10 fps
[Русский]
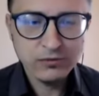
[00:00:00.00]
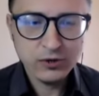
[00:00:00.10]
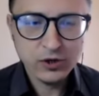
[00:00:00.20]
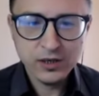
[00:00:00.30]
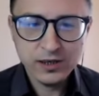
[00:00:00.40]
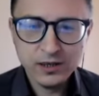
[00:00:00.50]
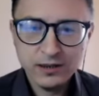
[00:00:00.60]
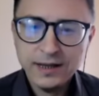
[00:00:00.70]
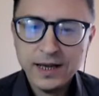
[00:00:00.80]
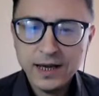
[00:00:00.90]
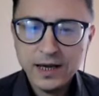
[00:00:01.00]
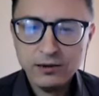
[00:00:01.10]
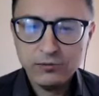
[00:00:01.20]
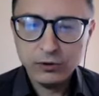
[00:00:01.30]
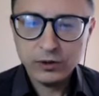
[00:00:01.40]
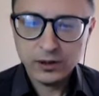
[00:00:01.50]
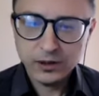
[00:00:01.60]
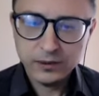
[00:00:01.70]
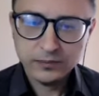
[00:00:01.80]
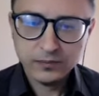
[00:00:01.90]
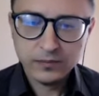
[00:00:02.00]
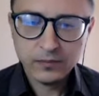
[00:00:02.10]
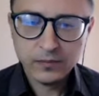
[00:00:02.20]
из его жизни. Вот э,